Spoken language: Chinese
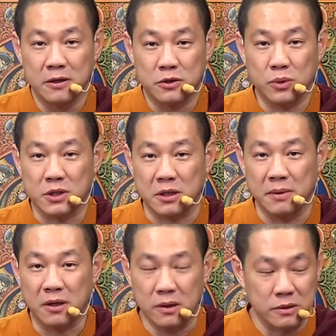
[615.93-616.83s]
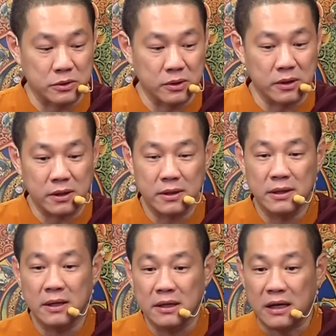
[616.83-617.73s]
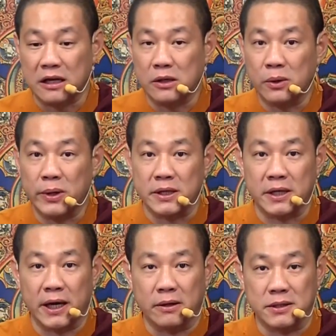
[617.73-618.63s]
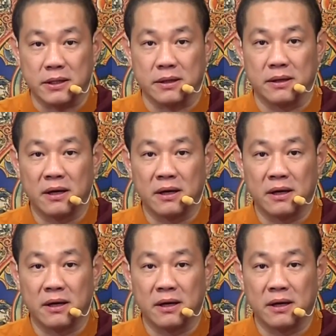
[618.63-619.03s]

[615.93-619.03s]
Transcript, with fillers: 做什么工作，他都会调整。